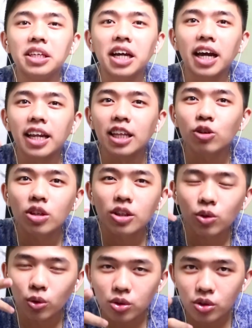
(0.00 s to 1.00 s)
biji kalian itu
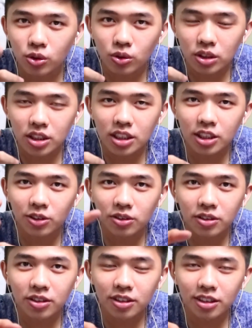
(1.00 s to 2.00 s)
ditosok di
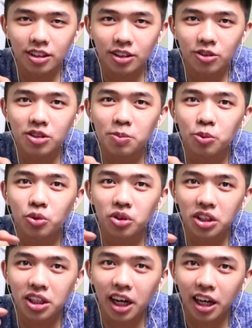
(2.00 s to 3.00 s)
situ, terus
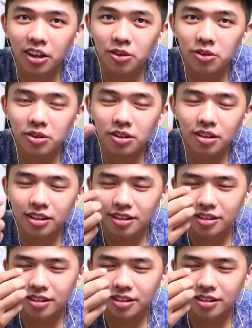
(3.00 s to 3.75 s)
diputer kayak itu.